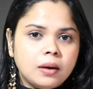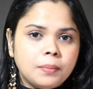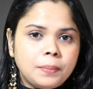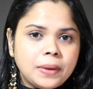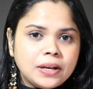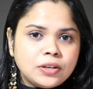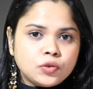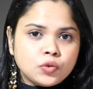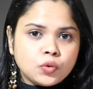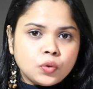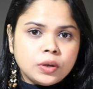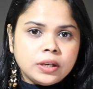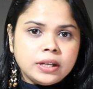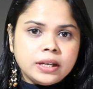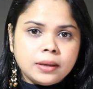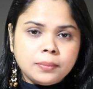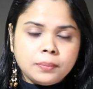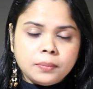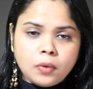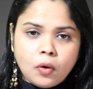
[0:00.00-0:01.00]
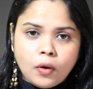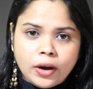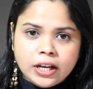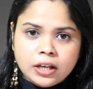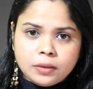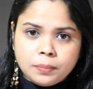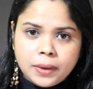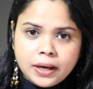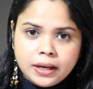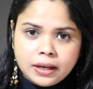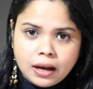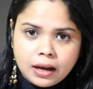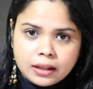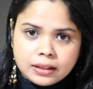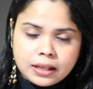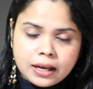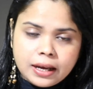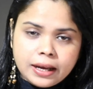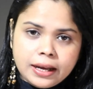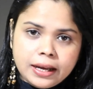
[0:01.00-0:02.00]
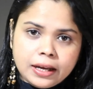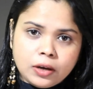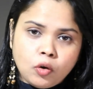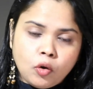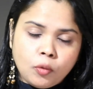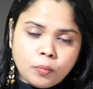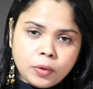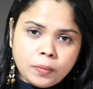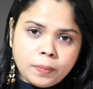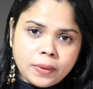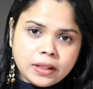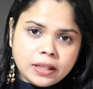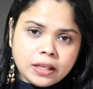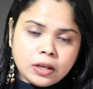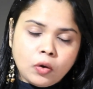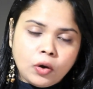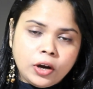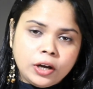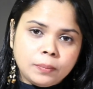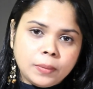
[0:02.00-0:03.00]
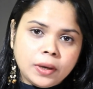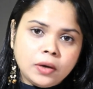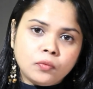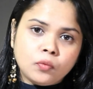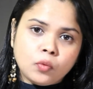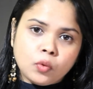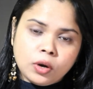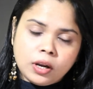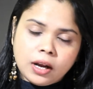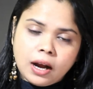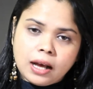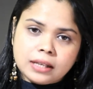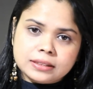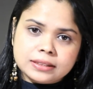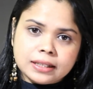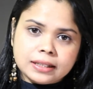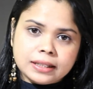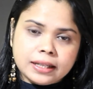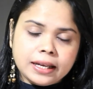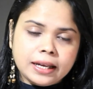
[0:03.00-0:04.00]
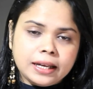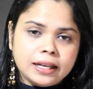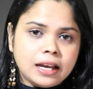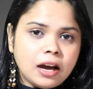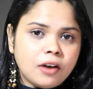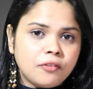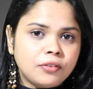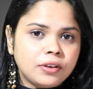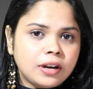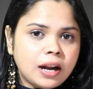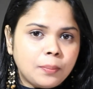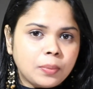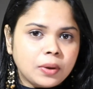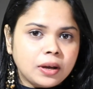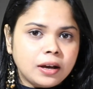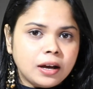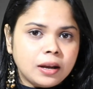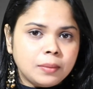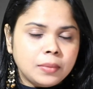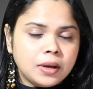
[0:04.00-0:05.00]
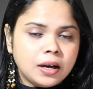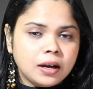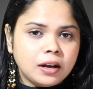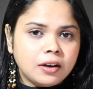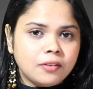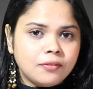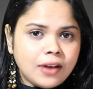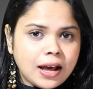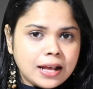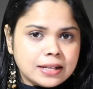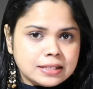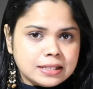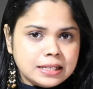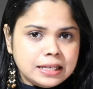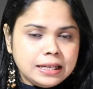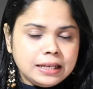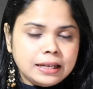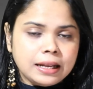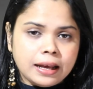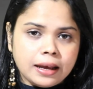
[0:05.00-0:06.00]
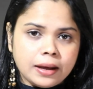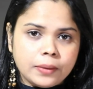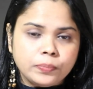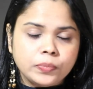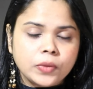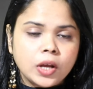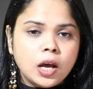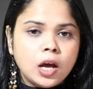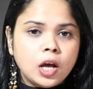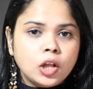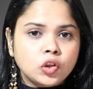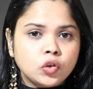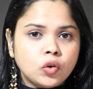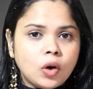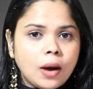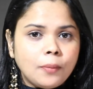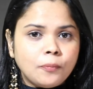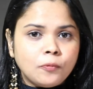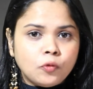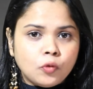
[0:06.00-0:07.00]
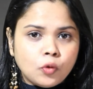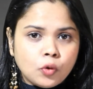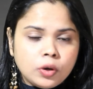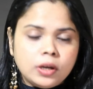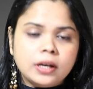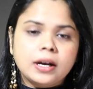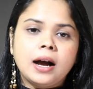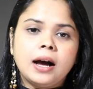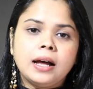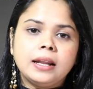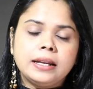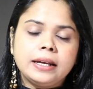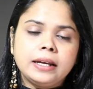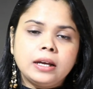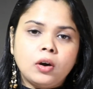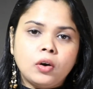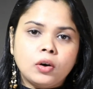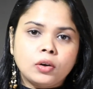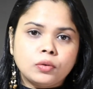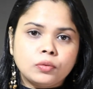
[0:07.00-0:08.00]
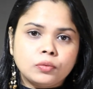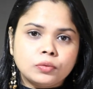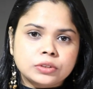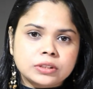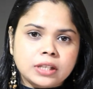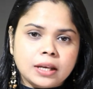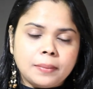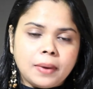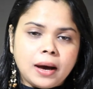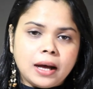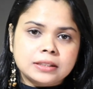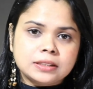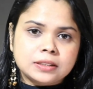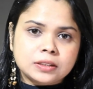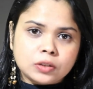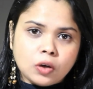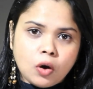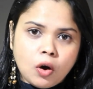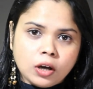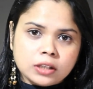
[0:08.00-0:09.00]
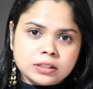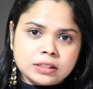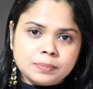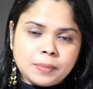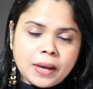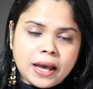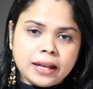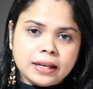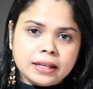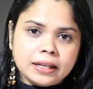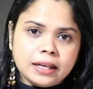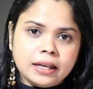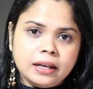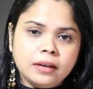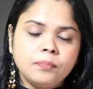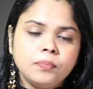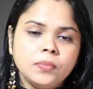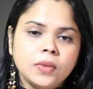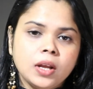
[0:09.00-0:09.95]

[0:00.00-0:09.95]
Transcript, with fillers: पेट्रोलियम ऑइंटमेंट आता है एक होम्योपैथिक ऑइंटमेंट वो लगा सकते हैं या फिर आपके घर में अगर वैसलीन है तो आप वो लगा लें और उसके बाद सॉक्स पहन के